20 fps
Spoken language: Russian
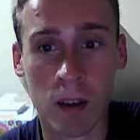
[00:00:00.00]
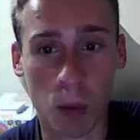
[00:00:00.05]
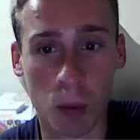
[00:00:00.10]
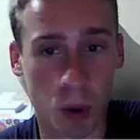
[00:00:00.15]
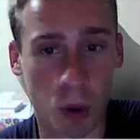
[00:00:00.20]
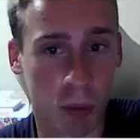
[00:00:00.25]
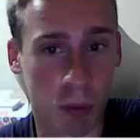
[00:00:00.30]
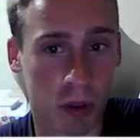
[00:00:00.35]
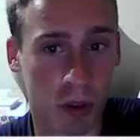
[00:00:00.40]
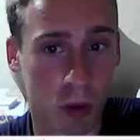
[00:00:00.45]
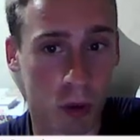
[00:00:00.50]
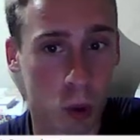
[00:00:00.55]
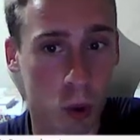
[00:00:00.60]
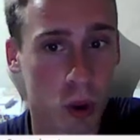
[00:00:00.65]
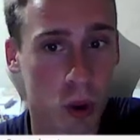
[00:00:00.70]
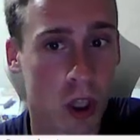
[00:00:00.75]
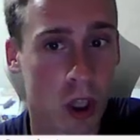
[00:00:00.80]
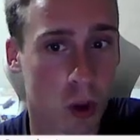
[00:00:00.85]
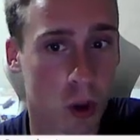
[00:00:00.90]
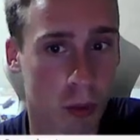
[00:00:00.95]
в общем-то,
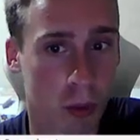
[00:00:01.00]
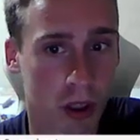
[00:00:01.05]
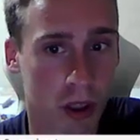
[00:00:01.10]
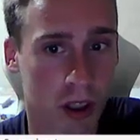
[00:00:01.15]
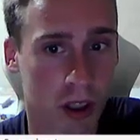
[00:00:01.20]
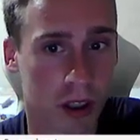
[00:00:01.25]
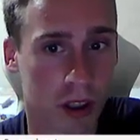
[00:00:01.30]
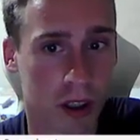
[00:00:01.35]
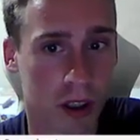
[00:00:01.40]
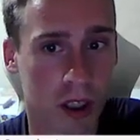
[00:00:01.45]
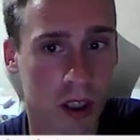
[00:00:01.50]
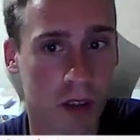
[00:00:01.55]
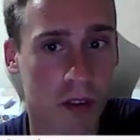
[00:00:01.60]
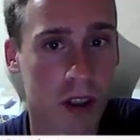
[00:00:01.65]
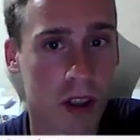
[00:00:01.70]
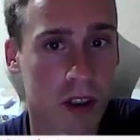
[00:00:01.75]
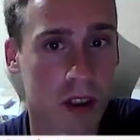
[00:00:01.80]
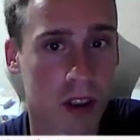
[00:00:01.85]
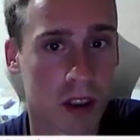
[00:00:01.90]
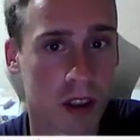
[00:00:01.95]
вынуждают белых
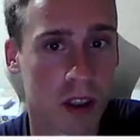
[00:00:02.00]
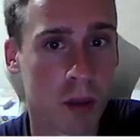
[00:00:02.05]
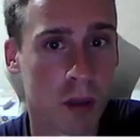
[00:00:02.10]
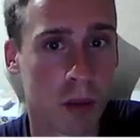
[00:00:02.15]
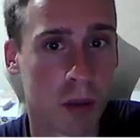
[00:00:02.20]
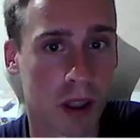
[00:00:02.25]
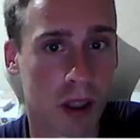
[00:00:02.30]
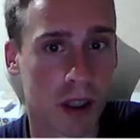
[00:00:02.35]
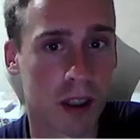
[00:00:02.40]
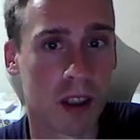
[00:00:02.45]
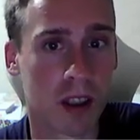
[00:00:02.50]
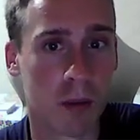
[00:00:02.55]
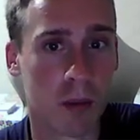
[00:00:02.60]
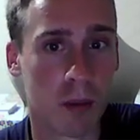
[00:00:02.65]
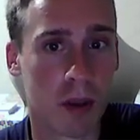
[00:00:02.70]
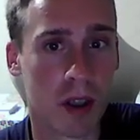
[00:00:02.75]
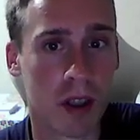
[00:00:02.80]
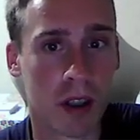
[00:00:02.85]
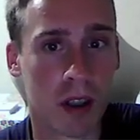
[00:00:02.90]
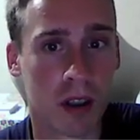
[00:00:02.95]
атаковать и, по крайней
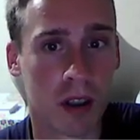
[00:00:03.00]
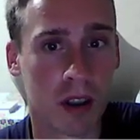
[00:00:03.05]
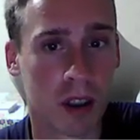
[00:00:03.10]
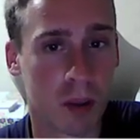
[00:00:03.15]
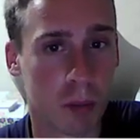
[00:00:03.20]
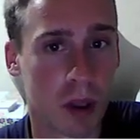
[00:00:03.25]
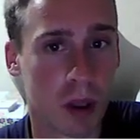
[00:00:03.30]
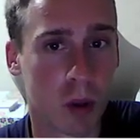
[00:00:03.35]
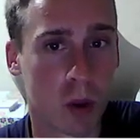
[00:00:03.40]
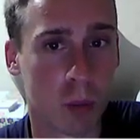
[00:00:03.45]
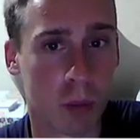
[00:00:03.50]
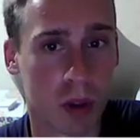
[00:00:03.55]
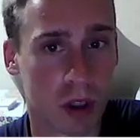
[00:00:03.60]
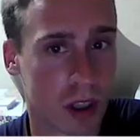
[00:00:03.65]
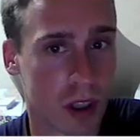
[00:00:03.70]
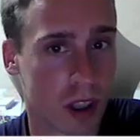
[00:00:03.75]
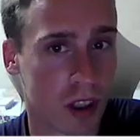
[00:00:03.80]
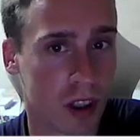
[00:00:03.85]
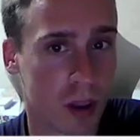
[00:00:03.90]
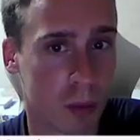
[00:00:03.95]
мере, имеют
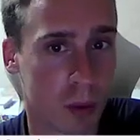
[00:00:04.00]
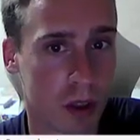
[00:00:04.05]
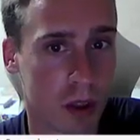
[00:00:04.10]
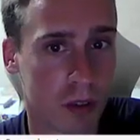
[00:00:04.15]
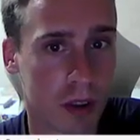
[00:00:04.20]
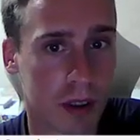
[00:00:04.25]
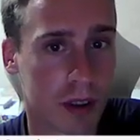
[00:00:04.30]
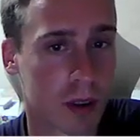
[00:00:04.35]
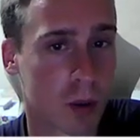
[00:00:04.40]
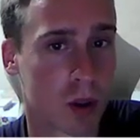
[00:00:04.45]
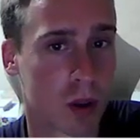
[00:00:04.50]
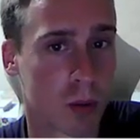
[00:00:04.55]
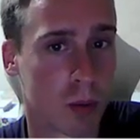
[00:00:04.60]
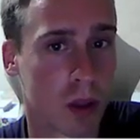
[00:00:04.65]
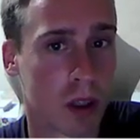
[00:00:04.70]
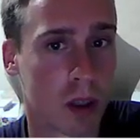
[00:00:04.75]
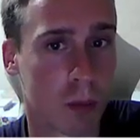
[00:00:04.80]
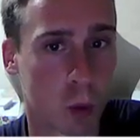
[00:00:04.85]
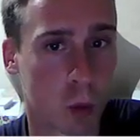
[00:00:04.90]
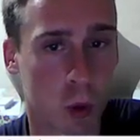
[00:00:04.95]
материальный перевес, то есть
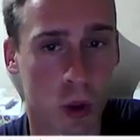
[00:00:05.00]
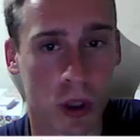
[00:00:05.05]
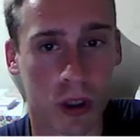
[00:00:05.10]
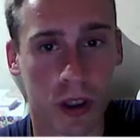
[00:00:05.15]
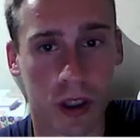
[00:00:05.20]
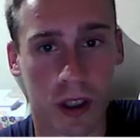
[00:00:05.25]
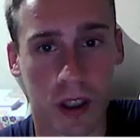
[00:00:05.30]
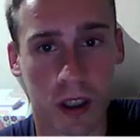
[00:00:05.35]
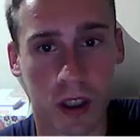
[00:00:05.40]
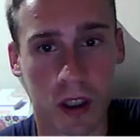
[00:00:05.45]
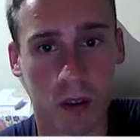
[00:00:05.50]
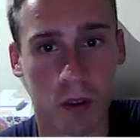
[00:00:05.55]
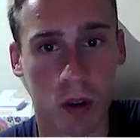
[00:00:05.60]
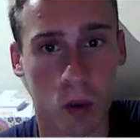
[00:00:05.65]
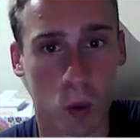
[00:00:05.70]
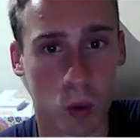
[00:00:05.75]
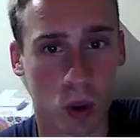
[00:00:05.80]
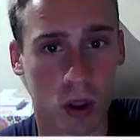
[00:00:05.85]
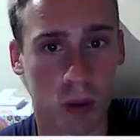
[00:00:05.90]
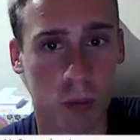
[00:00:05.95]
белым нужно
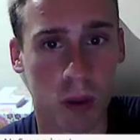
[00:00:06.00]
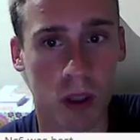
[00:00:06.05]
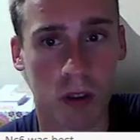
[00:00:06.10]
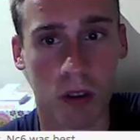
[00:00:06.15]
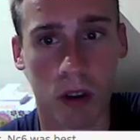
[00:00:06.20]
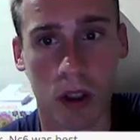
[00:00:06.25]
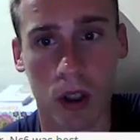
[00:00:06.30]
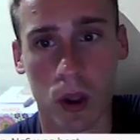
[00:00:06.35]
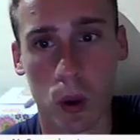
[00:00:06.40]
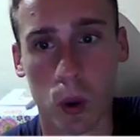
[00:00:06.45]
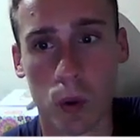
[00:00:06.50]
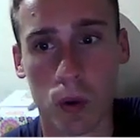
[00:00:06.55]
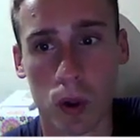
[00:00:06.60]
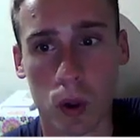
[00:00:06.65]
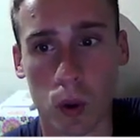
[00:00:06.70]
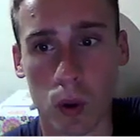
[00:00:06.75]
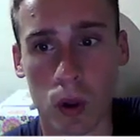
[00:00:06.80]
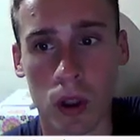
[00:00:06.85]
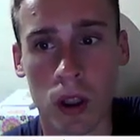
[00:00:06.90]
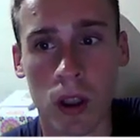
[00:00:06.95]
доказывать уже с первых ходов,
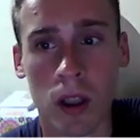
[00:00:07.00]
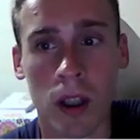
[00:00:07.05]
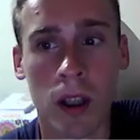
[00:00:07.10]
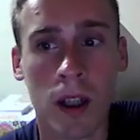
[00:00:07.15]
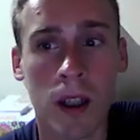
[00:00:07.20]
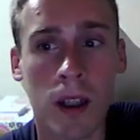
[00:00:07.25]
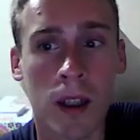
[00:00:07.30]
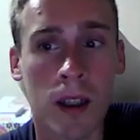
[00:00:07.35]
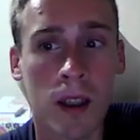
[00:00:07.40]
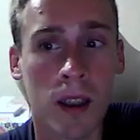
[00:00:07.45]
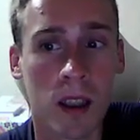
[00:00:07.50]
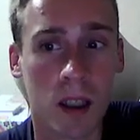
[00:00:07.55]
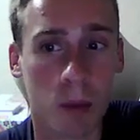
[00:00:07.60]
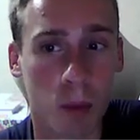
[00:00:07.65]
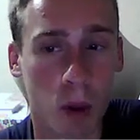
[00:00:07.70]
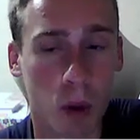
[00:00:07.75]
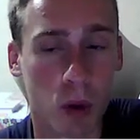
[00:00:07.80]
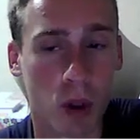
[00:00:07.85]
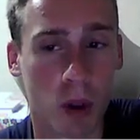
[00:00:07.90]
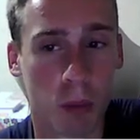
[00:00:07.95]
что они
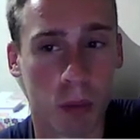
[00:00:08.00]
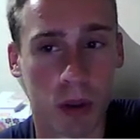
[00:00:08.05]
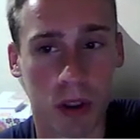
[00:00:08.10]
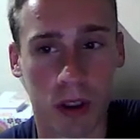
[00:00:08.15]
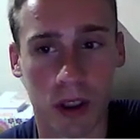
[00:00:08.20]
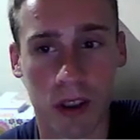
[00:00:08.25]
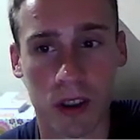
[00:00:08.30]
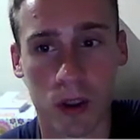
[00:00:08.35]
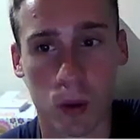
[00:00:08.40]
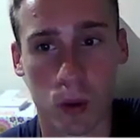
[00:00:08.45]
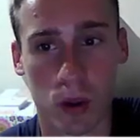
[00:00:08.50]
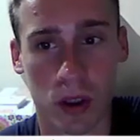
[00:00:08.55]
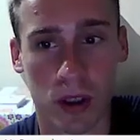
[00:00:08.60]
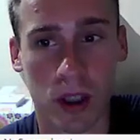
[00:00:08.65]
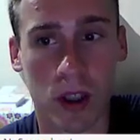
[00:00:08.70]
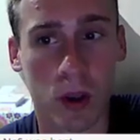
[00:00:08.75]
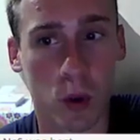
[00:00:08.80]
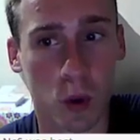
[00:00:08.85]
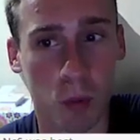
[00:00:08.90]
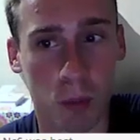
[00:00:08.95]
имеют компенсацию за
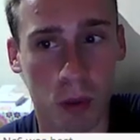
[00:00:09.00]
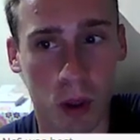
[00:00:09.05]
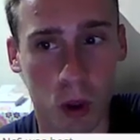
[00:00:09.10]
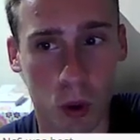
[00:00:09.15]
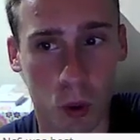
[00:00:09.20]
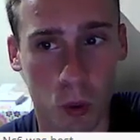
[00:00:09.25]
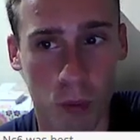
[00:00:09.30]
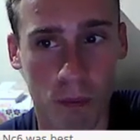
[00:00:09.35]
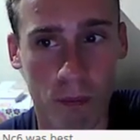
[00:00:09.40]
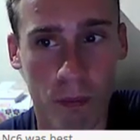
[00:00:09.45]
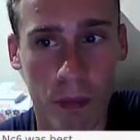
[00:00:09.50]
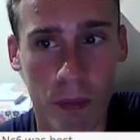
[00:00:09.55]
данную пешку.